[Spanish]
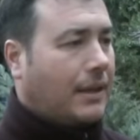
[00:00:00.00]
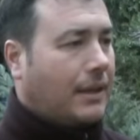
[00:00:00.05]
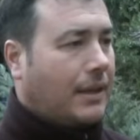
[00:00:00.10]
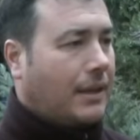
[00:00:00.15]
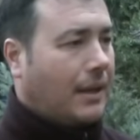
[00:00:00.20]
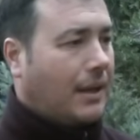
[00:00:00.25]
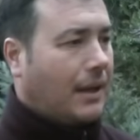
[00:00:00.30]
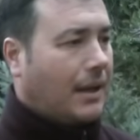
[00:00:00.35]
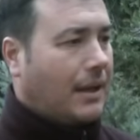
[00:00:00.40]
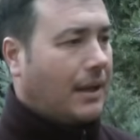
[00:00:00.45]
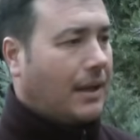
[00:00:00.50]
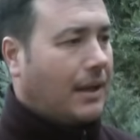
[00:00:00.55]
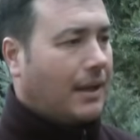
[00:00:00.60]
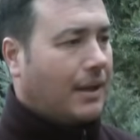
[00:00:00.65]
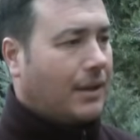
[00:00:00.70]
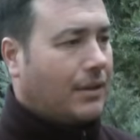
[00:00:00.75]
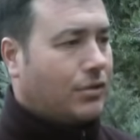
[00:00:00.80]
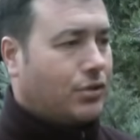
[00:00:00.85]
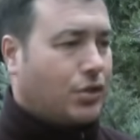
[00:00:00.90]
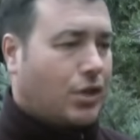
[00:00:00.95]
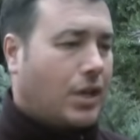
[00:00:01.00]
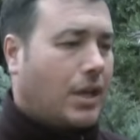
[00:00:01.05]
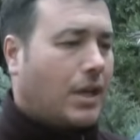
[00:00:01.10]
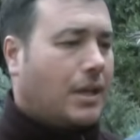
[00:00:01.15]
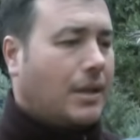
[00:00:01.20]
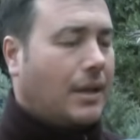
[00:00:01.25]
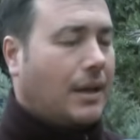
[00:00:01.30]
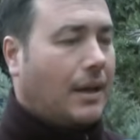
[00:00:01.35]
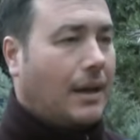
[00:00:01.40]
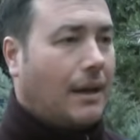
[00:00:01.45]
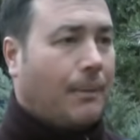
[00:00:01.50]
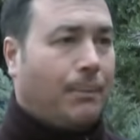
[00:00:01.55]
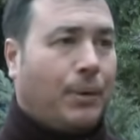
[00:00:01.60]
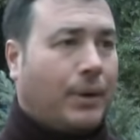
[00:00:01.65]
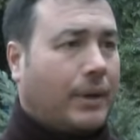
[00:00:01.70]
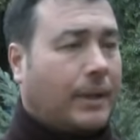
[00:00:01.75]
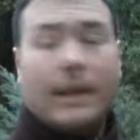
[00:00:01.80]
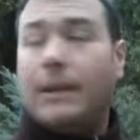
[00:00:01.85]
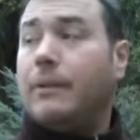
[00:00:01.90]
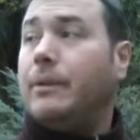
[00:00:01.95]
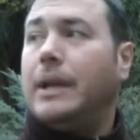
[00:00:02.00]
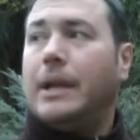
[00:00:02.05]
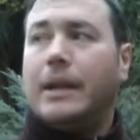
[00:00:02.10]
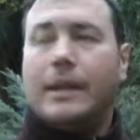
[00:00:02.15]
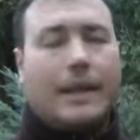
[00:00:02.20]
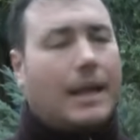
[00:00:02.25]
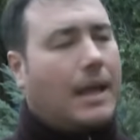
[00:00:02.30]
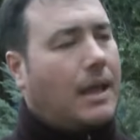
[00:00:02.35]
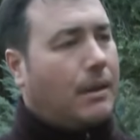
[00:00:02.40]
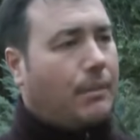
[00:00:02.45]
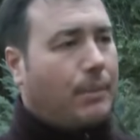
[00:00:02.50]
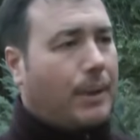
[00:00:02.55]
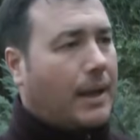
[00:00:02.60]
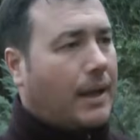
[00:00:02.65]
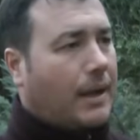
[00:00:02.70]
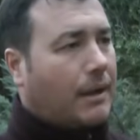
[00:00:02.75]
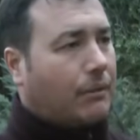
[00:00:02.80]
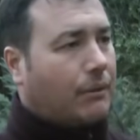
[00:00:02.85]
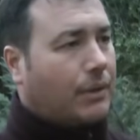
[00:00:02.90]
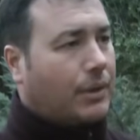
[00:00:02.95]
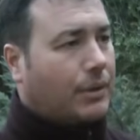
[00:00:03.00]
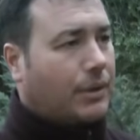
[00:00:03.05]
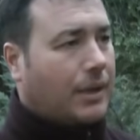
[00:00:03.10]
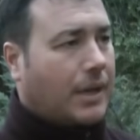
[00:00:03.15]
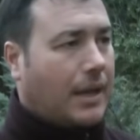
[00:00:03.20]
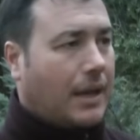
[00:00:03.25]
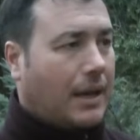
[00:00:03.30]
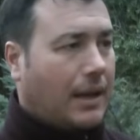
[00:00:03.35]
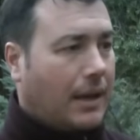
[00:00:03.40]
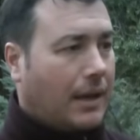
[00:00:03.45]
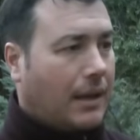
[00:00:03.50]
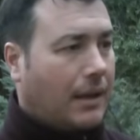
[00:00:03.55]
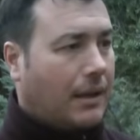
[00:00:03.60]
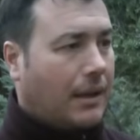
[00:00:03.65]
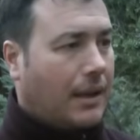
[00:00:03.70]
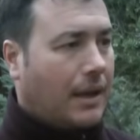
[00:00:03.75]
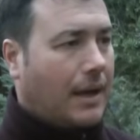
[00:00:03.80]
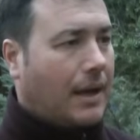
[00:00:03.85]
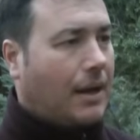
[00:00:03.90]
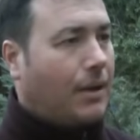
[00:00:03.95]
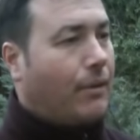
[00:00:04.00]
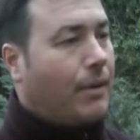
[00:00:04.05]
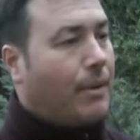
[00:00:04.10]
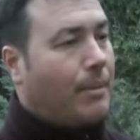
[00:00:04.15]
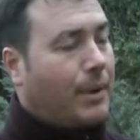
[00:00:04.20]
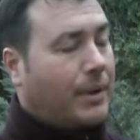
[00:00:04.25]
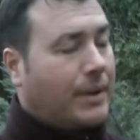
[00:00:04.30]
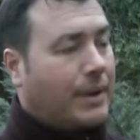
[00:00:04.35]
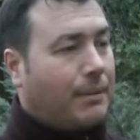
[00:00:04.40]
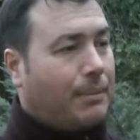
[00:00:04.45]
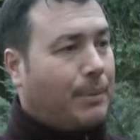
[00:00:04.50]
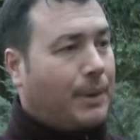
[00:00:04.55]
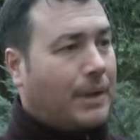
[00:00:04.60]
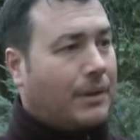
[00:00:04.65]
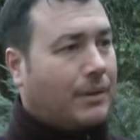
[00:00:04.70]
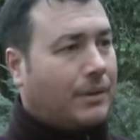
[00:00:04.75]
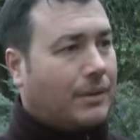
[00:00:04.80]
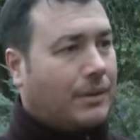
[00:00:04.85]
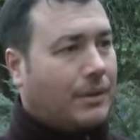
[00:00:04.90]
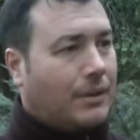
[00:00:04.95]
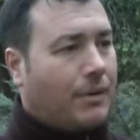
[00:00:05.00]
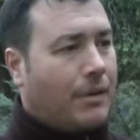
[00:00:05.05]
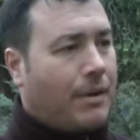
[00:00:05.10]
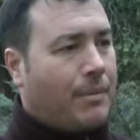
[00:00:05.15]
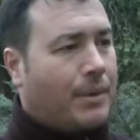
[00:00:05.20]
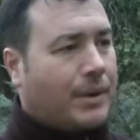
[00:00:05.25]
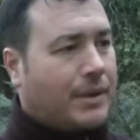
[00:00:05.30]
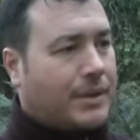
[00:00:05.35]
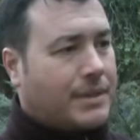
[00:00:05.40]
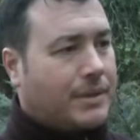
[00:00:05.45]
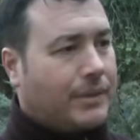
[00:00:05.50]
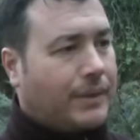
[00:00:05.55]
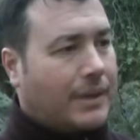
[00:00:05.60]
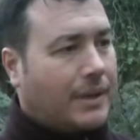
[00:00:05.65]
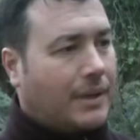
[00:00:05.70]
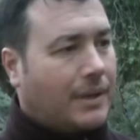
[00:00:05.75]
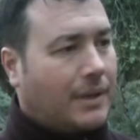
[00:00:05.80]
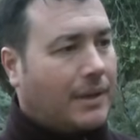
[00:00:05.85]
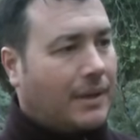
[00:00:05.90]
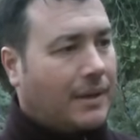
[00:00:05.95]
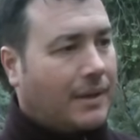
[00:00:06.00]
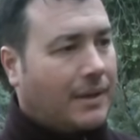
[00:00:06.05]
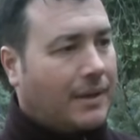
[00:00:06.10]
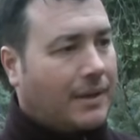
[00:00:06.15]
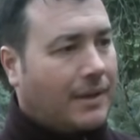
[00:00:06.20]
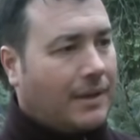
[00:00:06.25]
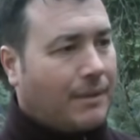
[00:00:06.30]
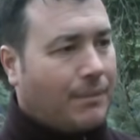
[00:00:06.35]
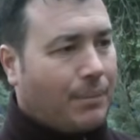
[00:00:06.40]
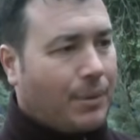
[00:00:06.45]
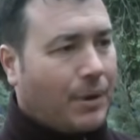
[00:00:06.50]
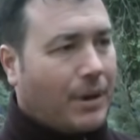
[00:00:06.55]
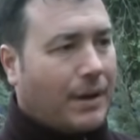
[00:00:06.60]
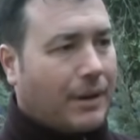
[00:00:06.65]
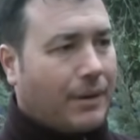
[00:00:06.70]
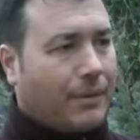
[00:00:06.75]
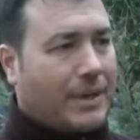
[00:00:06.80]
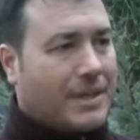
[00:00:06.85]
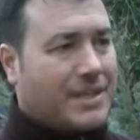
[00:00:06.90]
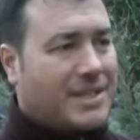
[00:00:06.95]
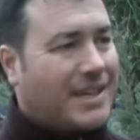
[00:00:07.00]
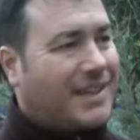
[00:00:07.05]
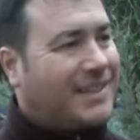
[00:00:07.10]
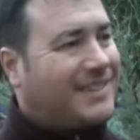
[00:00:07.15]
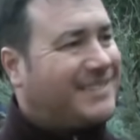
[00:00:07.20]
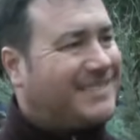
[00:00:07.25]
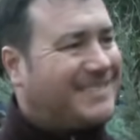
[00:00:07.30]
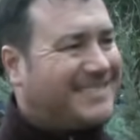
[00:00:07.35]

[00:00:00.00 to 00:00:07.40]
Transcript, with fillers: vamos a venir por la revancha. Sí, tienen las puertas abiertas y vengan cuando quieran, que acá los vamos a estar esperando, los vamos a recibir por la revancha.